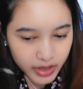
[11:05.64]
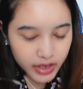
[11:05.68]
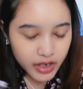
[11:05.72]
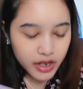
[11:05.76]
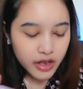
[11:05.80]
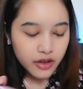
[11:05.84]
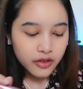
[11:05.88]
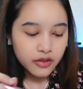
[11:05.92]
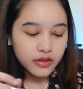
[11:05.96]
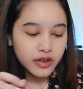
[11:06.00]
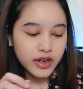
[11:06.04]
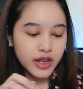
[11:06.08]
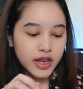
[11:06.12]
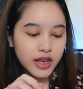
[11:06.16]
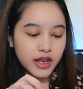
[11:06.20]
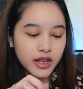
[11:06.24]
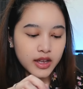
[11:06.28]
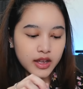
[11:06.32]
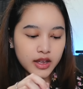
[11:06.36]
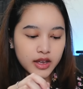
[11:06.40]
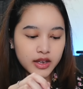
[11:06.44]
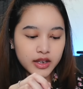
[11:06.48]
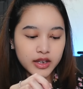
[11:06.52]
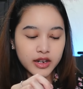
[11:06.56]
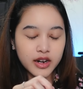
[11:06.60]
jadi ya udah
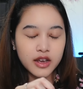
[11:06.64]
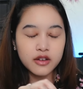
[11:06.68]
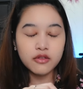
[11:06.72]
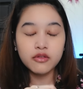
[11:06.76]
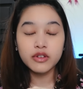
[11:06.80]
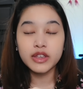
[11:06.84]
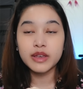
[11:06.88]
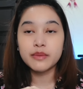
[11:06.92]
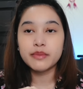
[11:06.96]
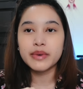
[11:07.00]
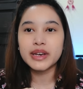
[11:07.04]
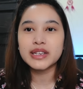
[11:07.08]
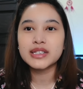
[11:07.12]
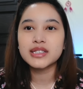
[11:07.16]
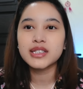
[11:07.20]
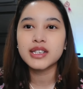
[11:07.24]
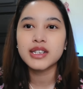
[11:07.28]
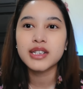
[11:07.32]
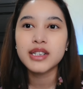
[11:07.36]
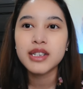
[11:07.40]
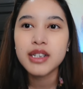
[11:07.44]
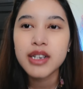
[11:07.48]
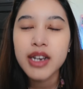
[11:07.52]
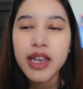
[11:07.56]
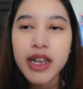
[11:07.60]
akhirnya aku kipasin
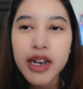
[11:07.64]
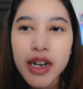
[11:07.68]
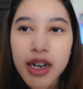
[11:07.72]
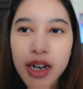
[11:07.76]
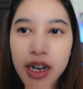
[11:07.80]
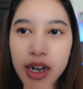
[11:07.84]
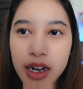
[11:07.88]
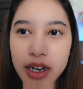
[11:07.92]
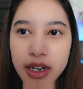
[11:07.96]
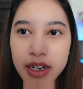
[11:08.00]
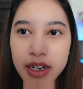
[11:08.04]
dan